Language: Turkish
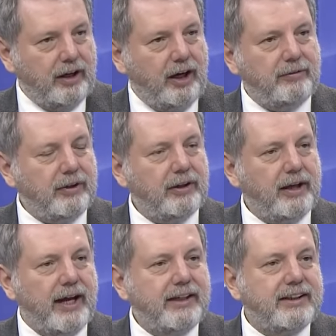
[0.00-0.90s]
Ama
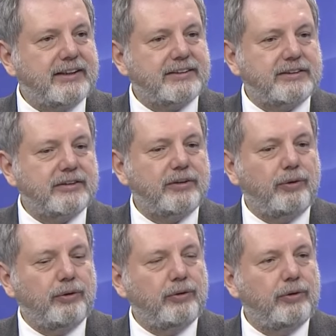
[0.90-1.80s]
herkes
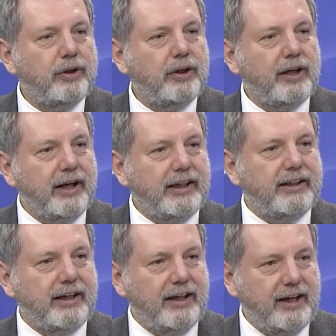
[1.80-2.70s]
o
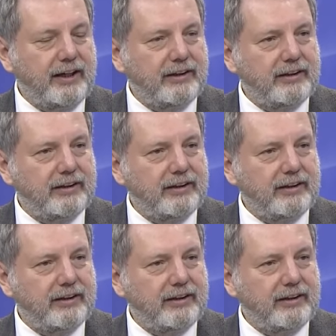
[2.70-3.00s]
Ege'ye